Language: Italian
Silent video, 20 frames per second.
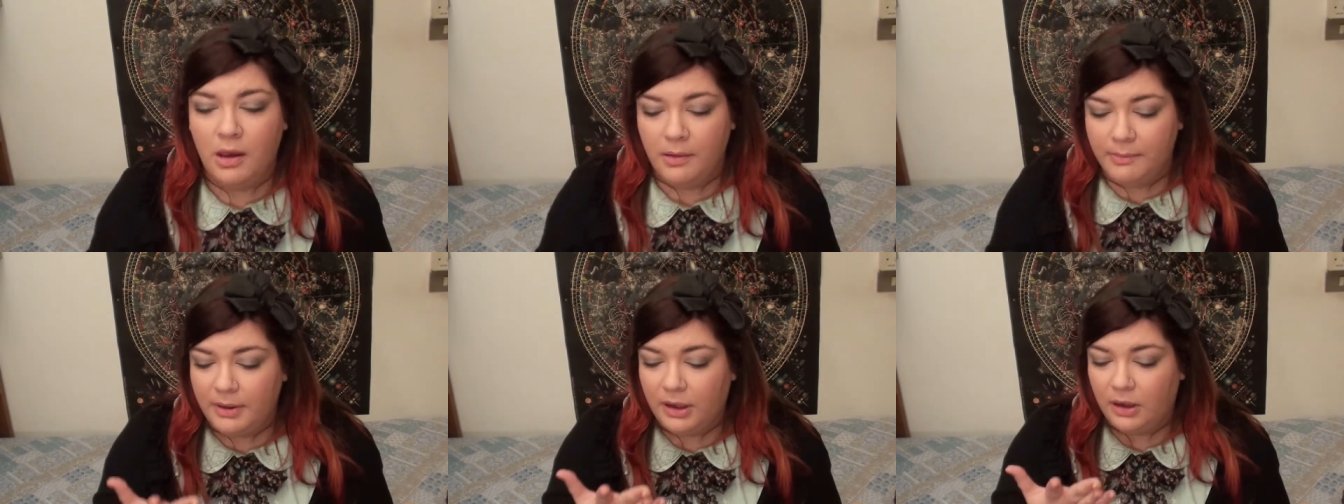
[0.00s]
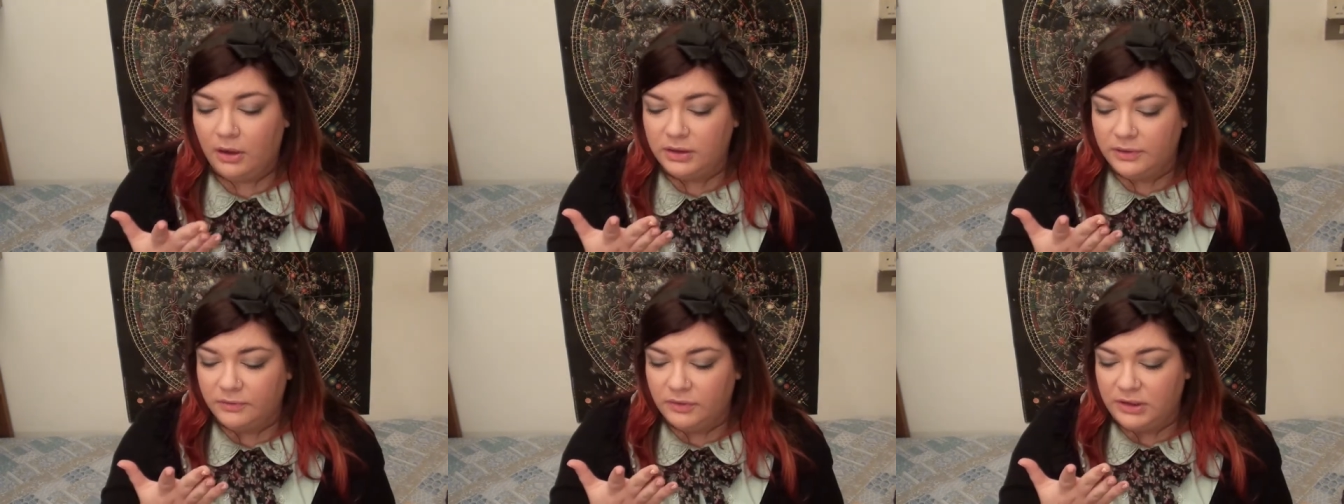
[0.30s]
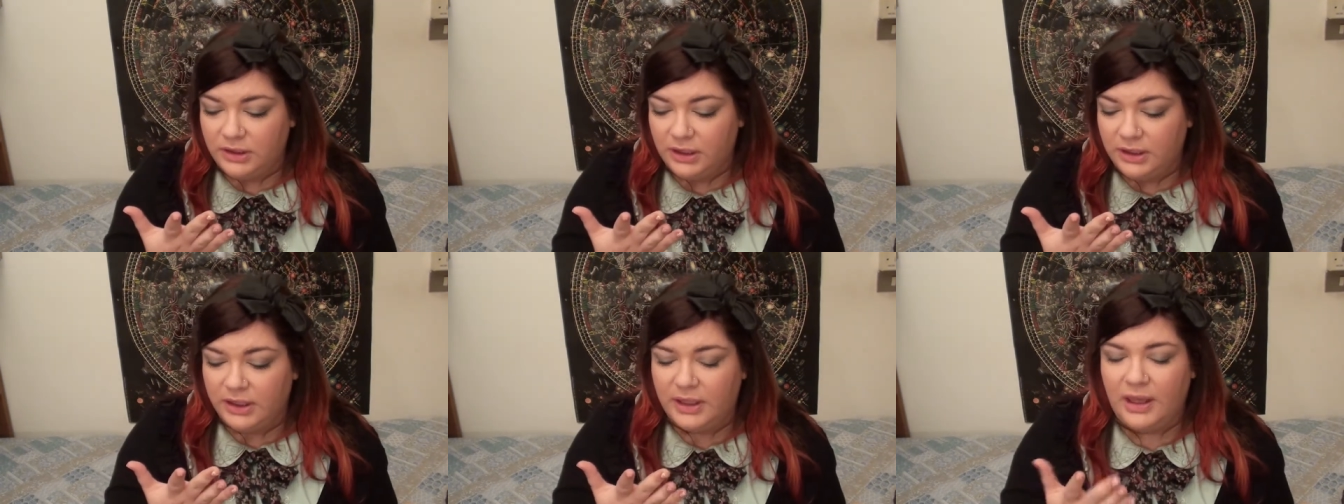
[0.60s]
Però devo
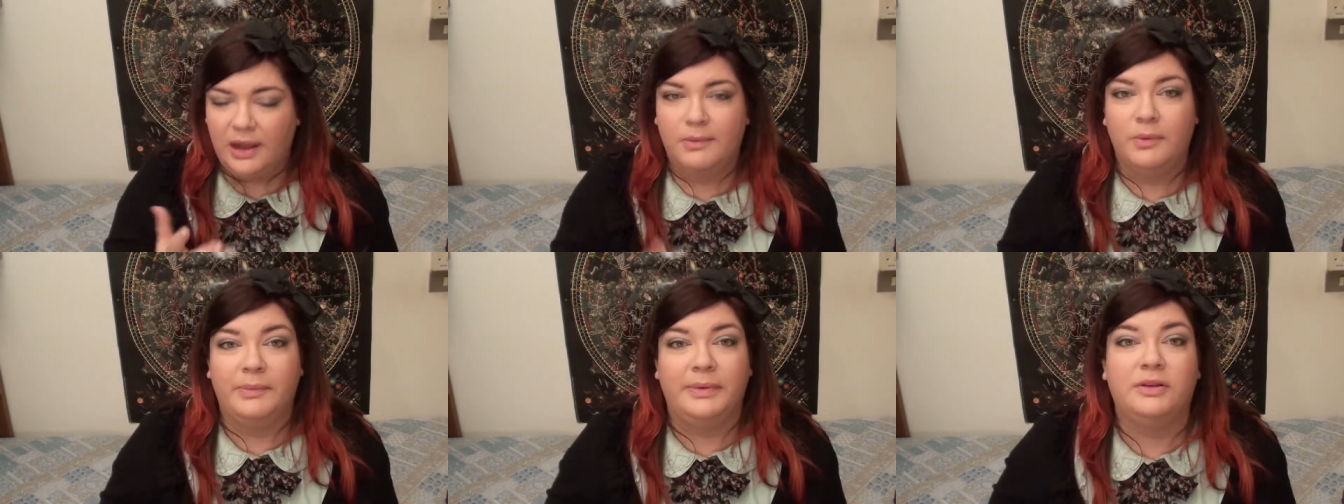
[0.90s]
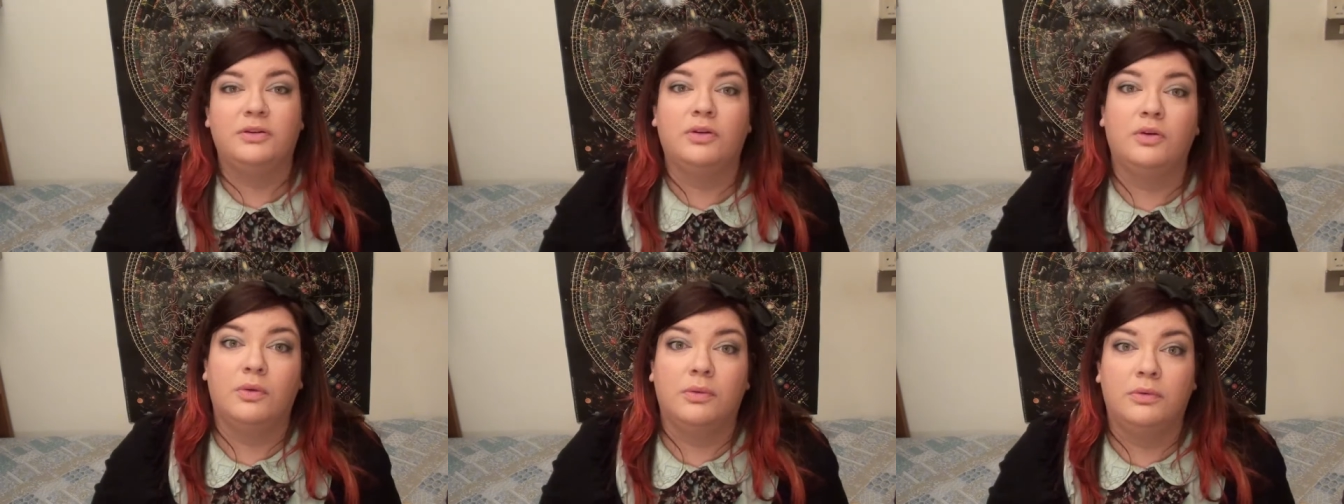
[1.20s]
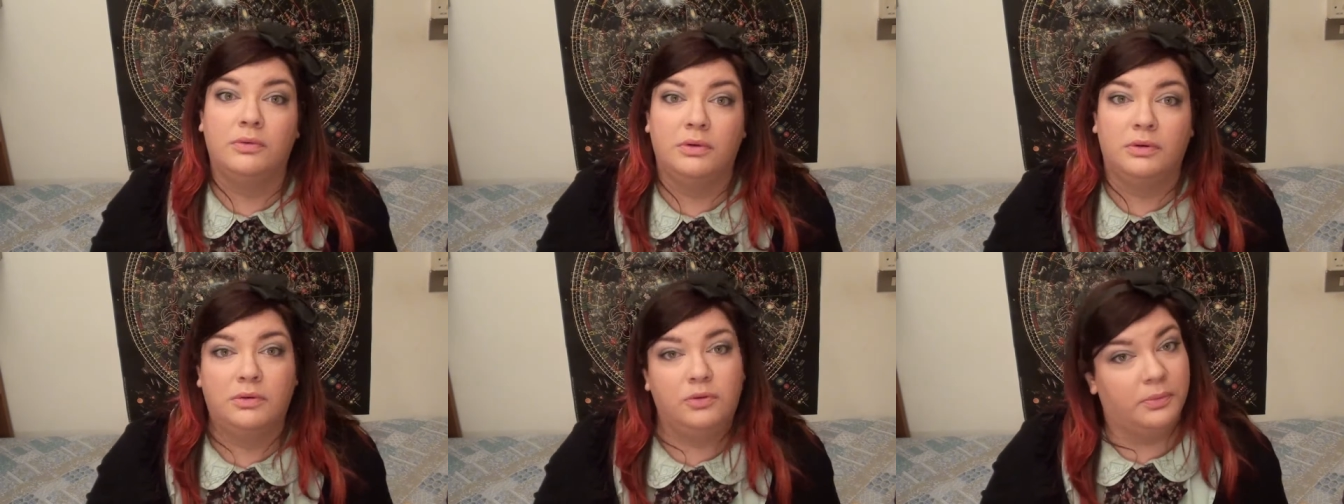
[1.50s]
dire che al momento
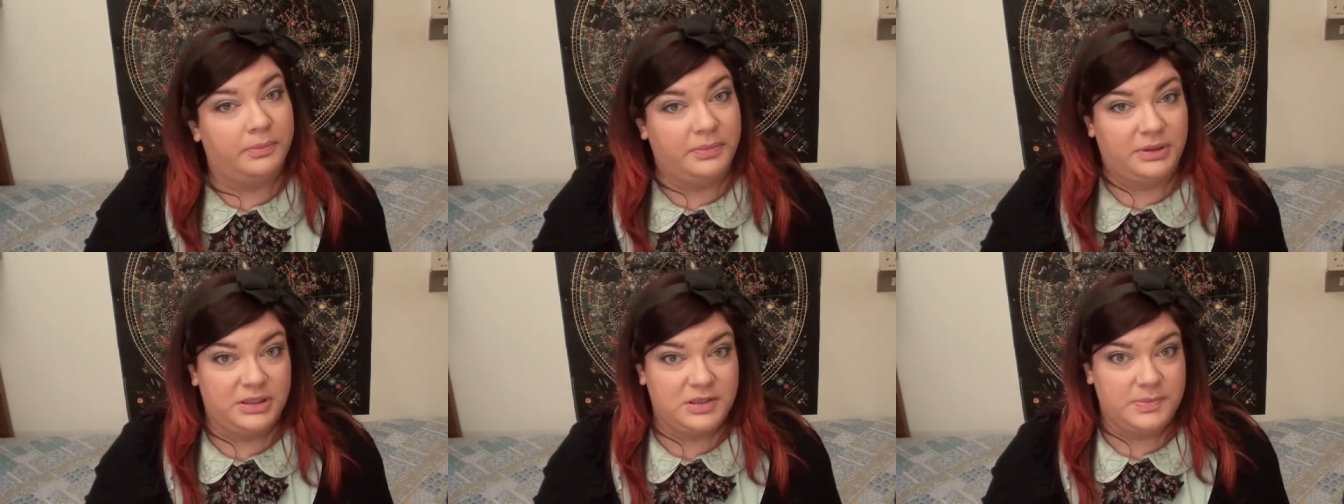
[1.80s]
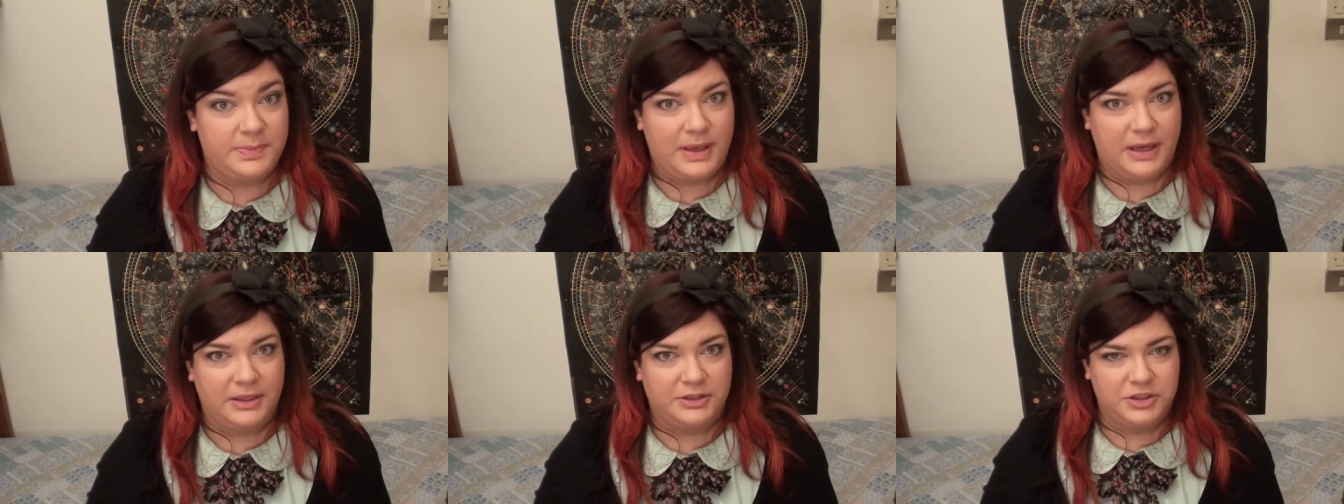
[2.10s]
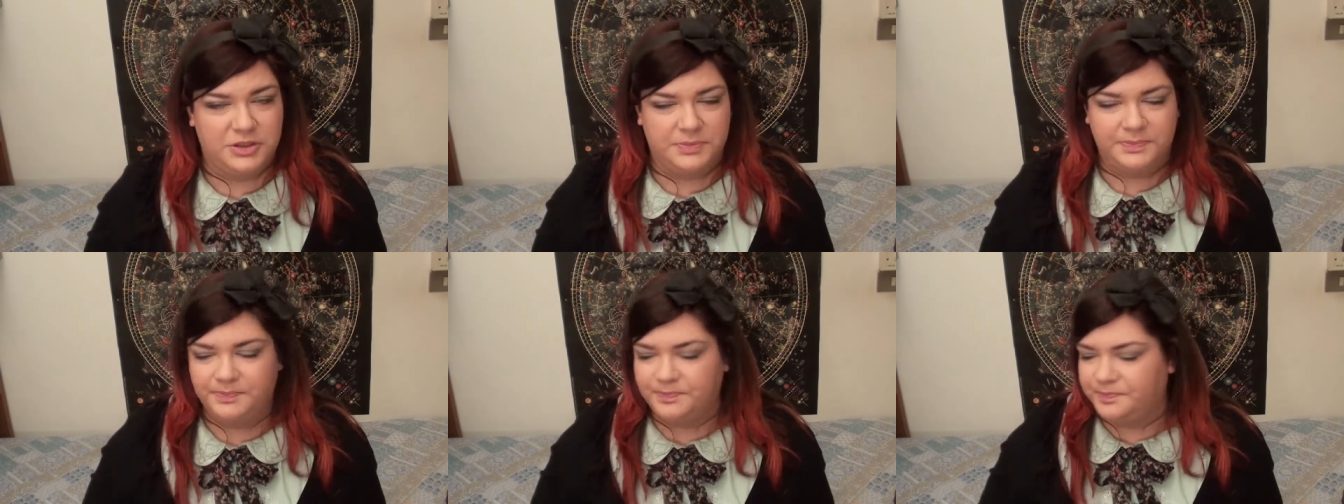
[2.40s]
non, non mi
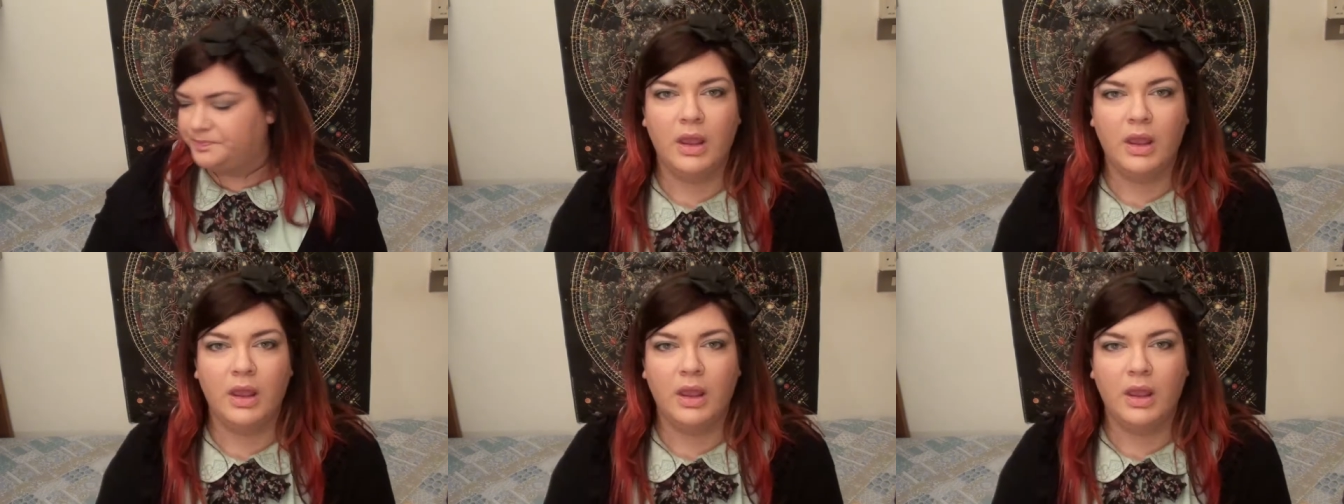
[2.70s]
dispiace.